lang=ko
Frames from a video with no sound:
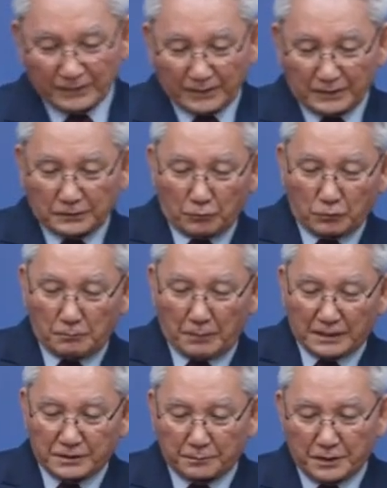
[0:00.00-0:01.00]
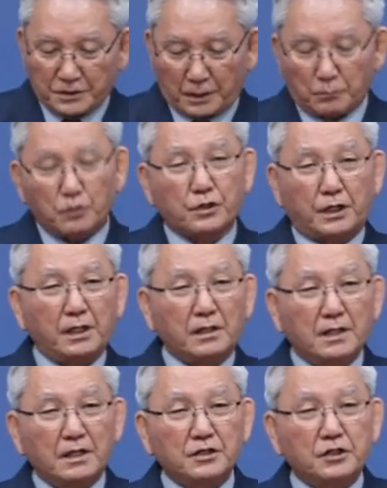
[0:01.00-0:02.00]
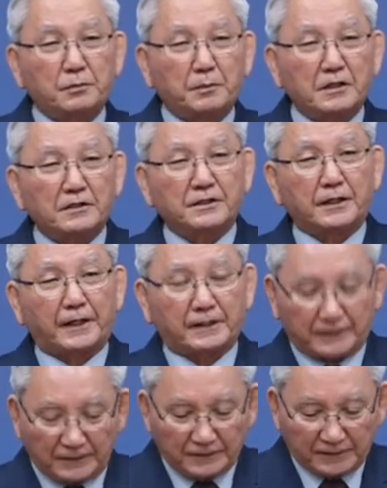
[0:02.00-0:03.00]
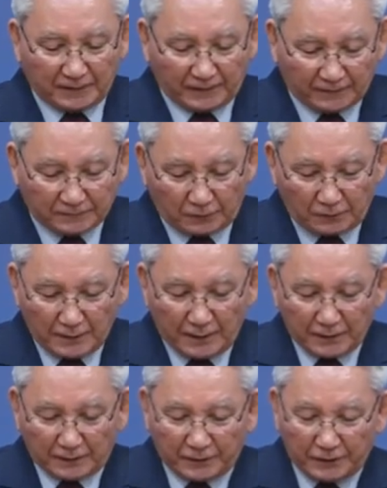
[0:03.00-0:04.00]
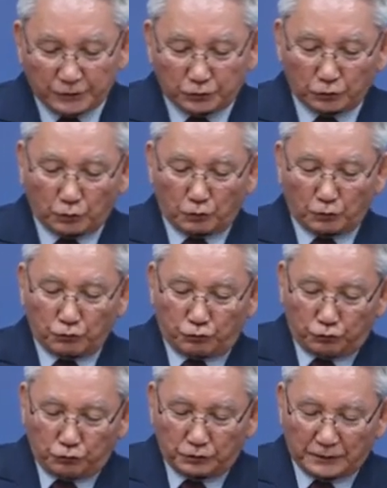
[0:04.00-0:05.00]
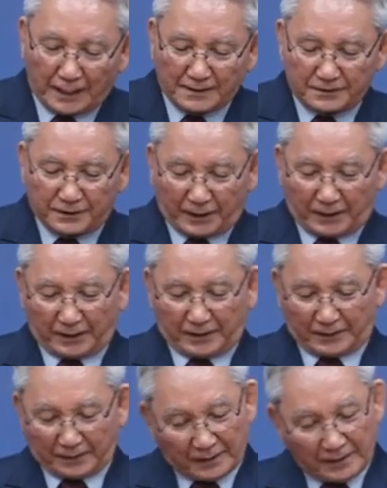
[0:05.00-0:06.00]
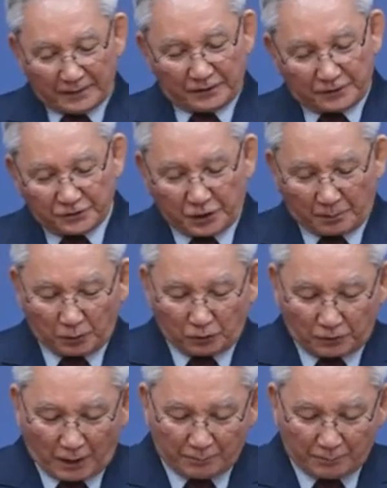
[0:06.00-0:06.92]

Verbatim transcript: 그래서 오늘 말씀의 제목이 11절에 근거해서 그리스도 주 탄생 이런 제목으로